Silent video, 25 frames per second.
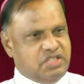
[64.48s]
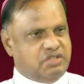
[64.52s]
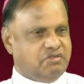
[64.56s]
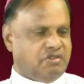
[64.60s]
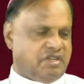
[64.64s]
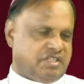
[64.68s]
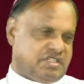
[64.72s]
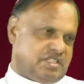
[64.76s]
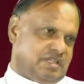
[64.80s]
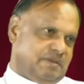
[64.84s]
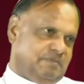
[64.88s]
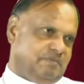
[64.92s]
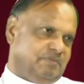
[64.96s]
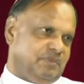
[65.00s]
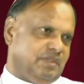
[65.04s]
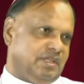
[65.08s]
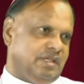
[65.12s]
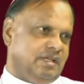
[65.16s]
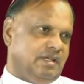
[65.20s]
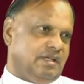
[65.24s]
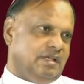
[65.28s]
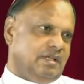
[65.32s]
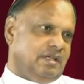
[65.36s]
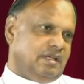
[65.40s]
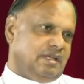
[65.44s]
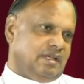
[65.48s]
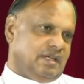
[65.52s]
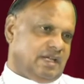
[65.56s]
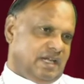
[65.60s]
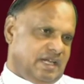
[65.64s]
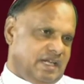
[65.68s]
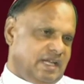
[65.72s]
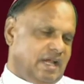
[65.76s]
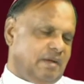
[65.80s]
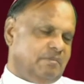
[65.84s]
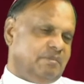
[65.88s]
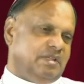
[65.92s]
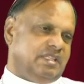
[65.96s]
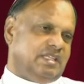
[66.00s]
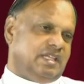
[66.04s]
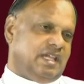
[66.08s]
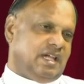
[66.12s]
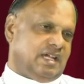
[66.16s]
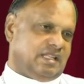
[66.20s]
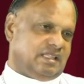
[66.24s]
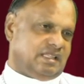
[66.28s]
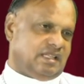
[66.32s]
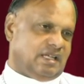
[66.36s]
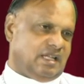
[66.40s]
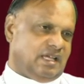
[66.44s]
அஞ்சு வசனம் ரெண்டாம்
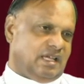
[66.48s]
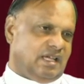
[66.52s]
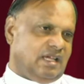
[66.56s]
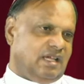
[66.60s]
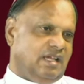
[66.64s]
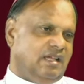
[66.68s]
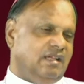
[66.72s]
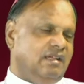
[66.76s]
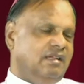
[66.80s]
அதிகாரத்தில்